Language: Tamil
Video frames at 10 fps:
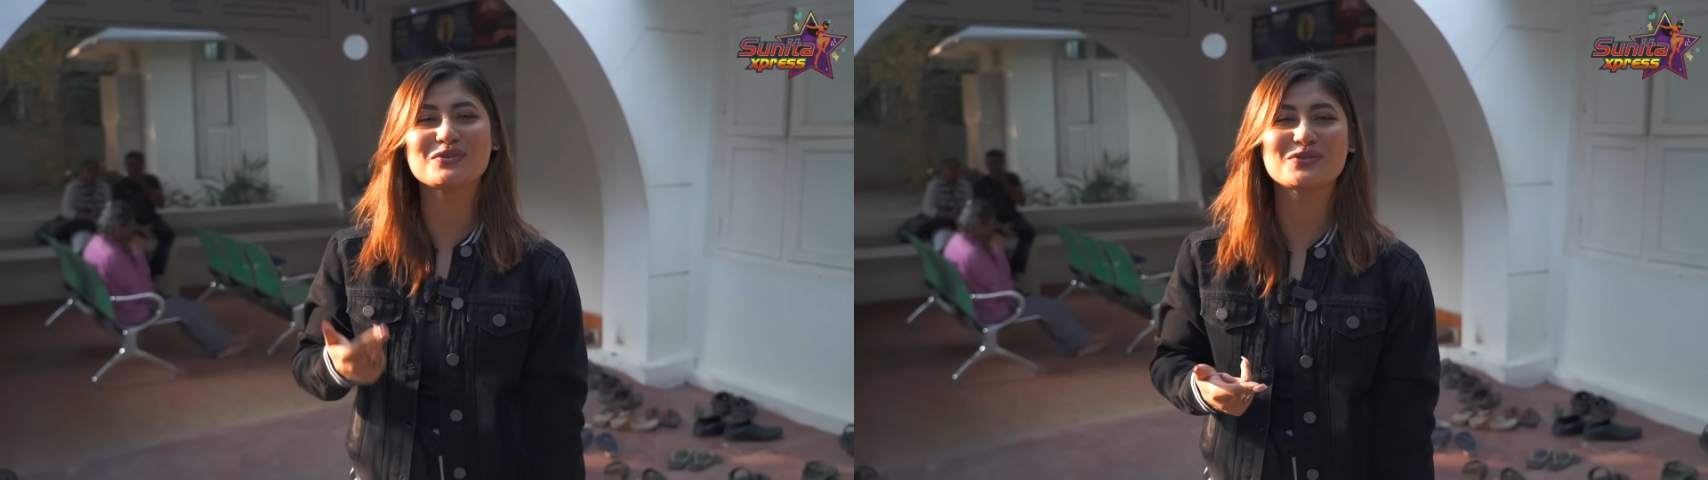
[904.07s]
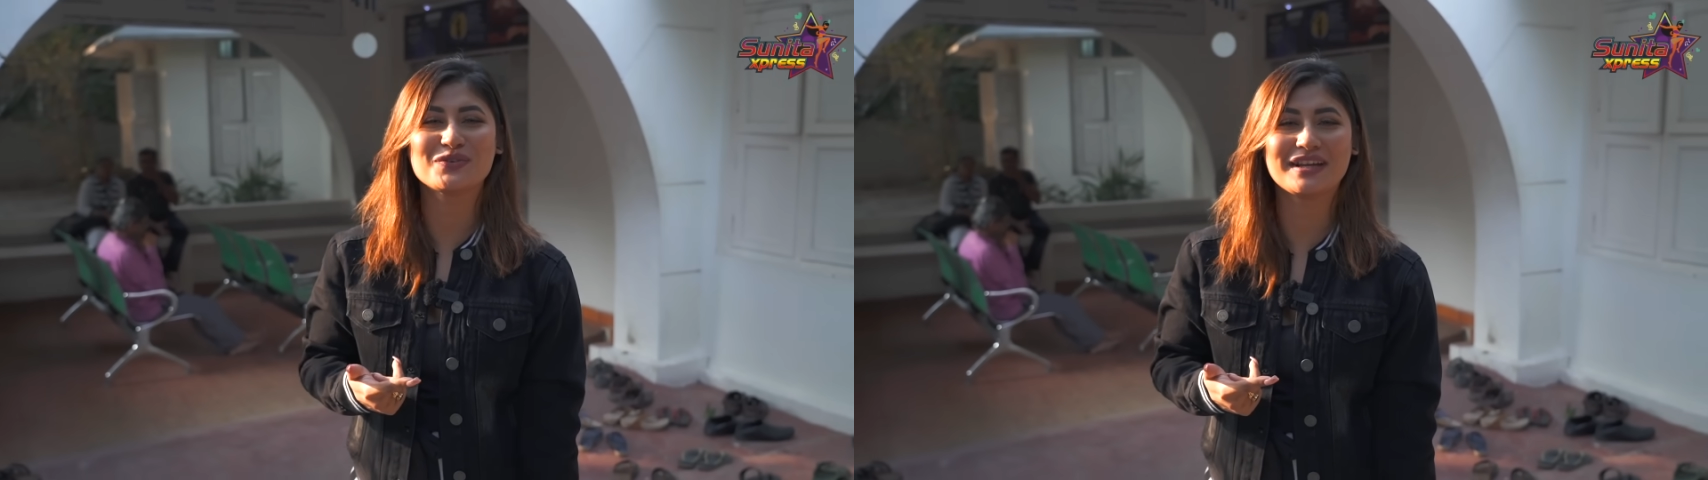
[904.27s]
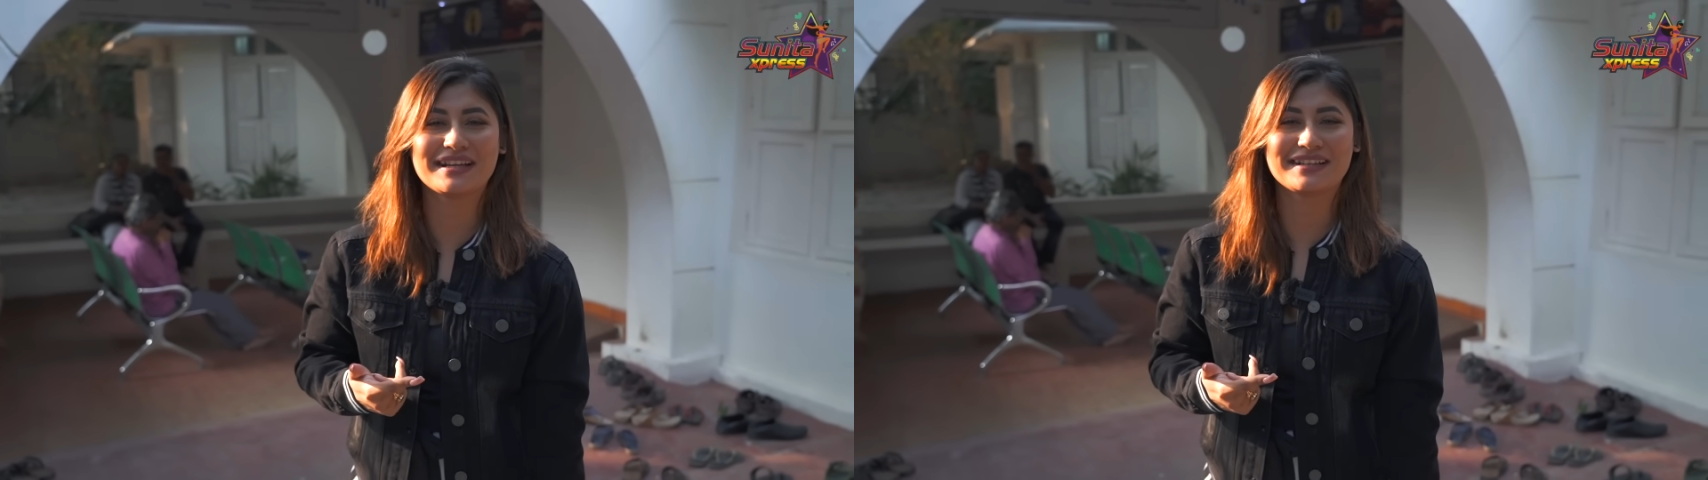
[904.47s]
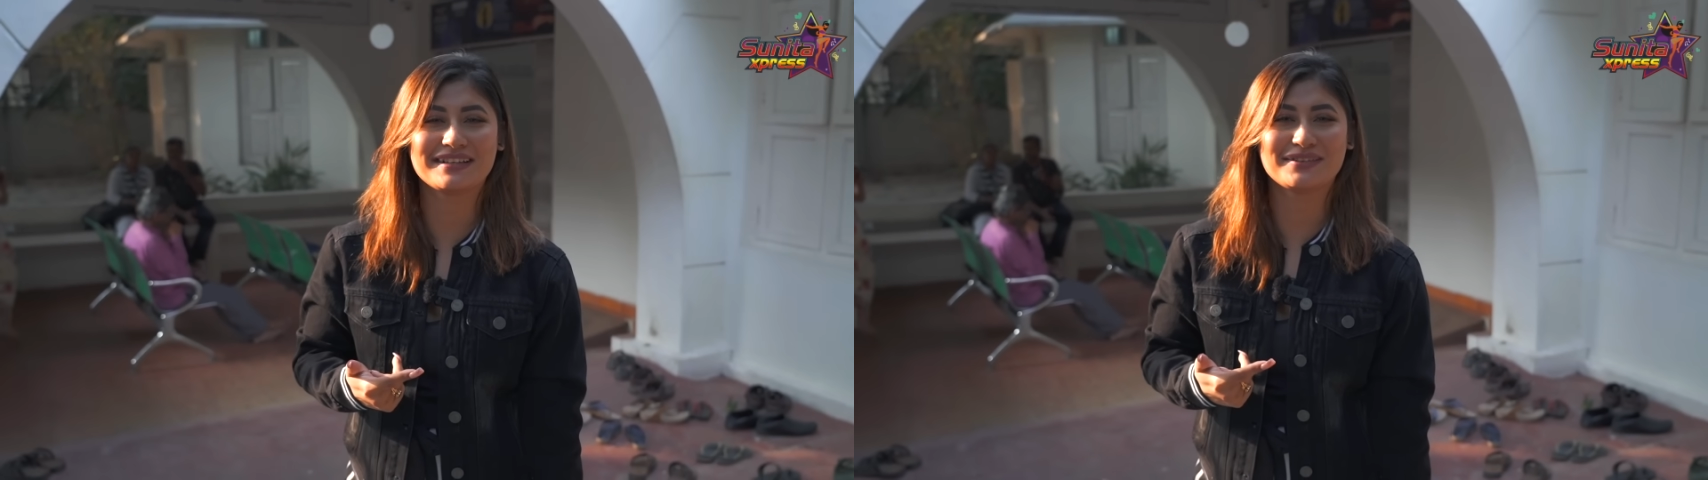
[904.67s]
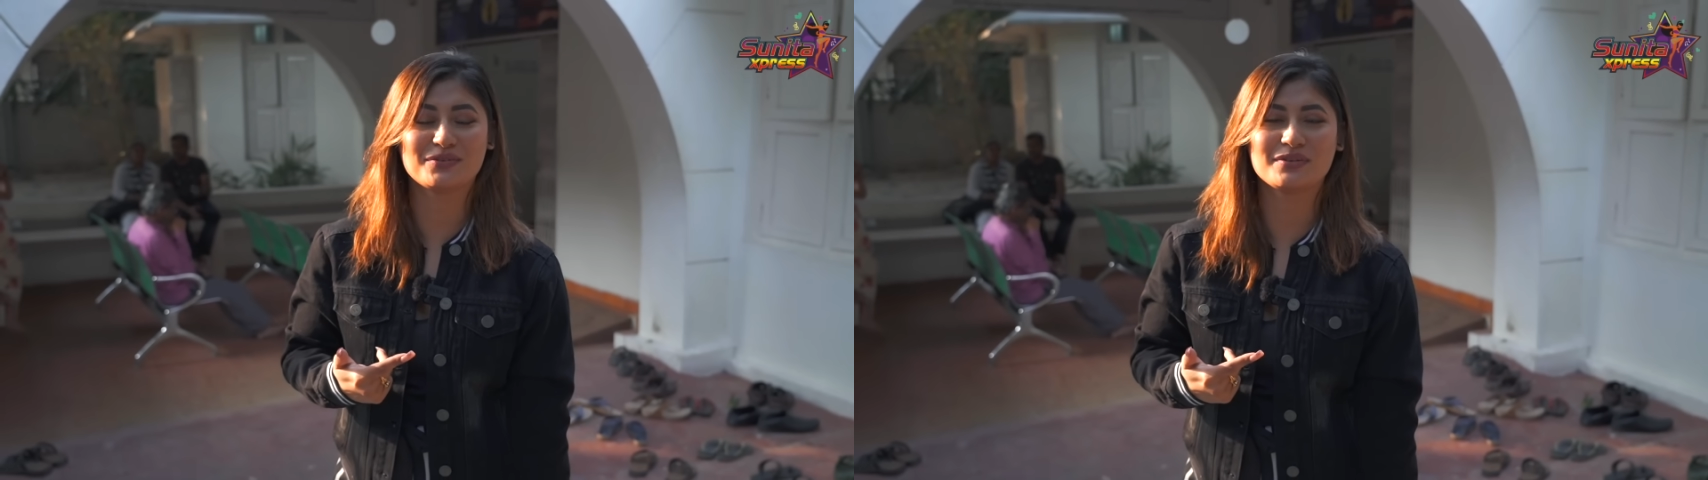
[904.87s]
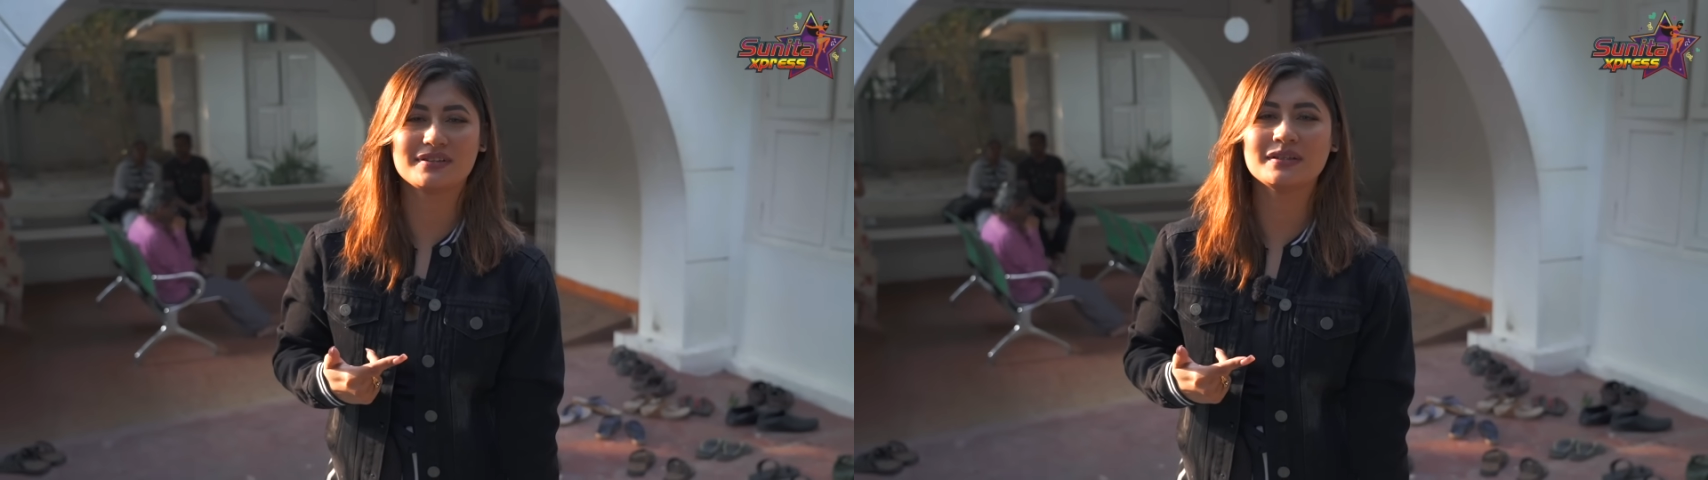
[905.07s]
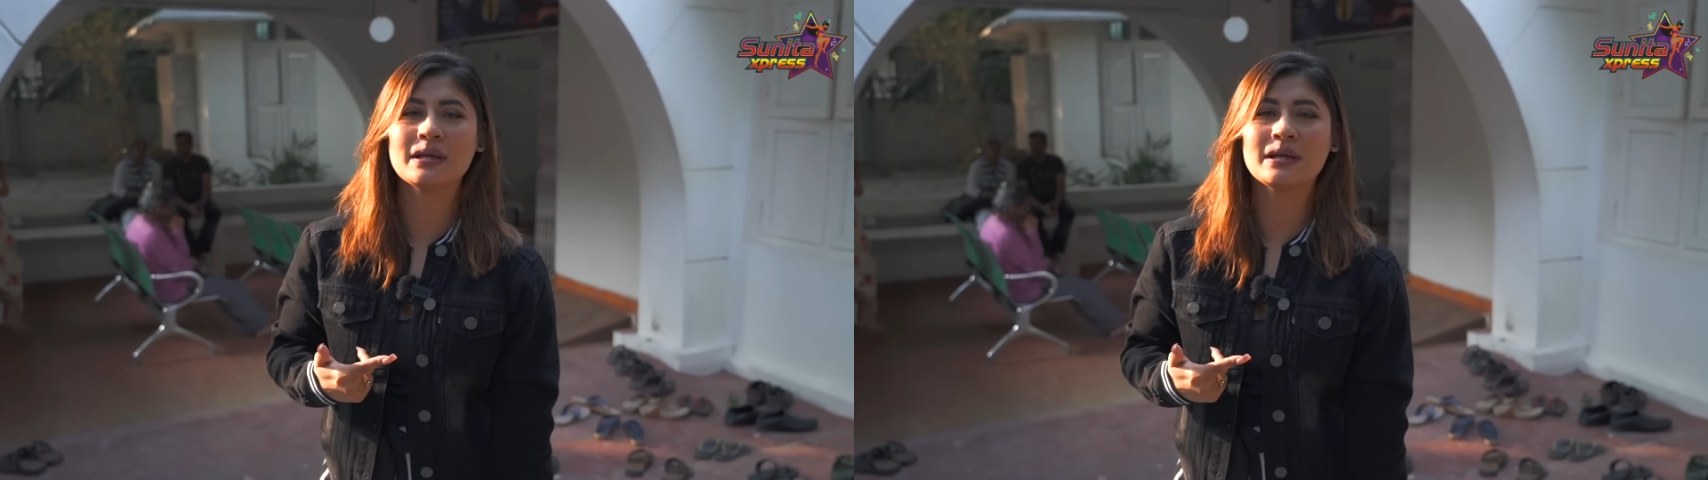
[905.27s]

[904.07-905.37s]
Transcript: யூஸ்ஃபுல்லாக இருக்குது தோணுது